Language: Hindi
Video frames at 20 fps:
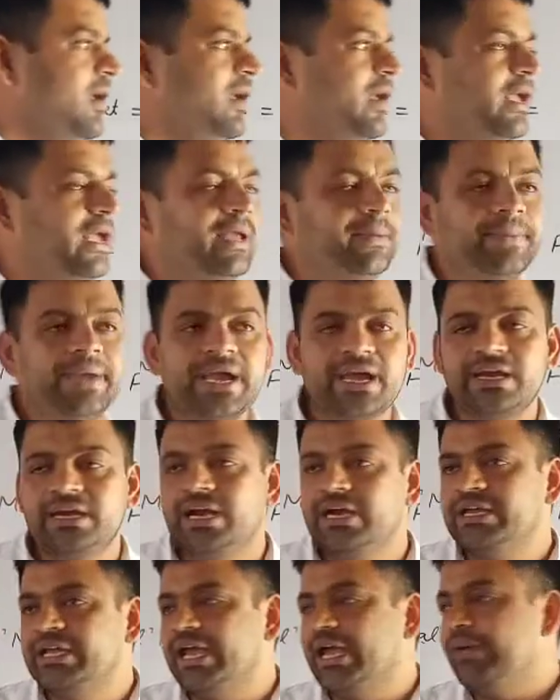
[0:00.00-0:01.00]
ए
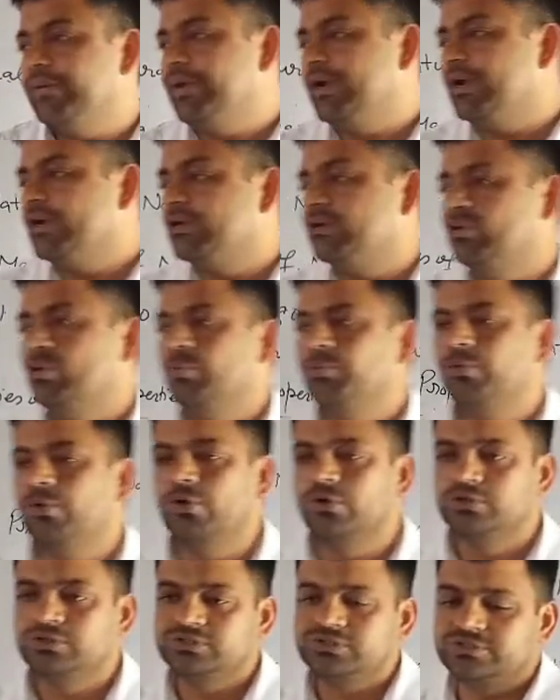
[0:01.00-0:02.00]
मैग्नेट हैविंग टू
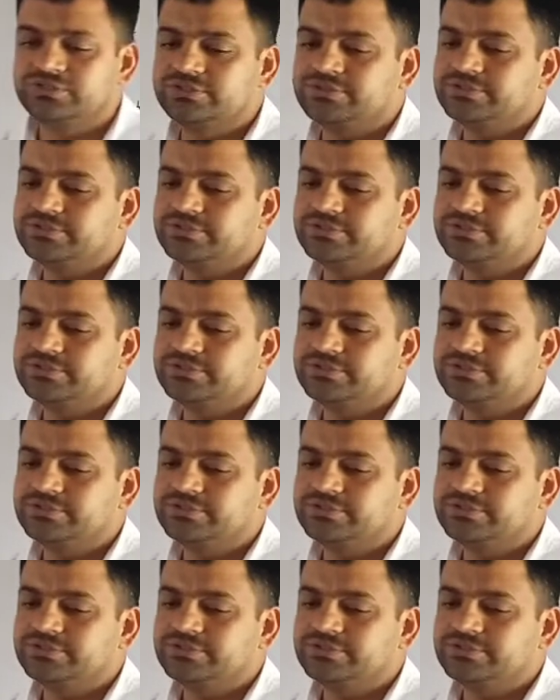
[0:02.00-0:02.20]
पोल्स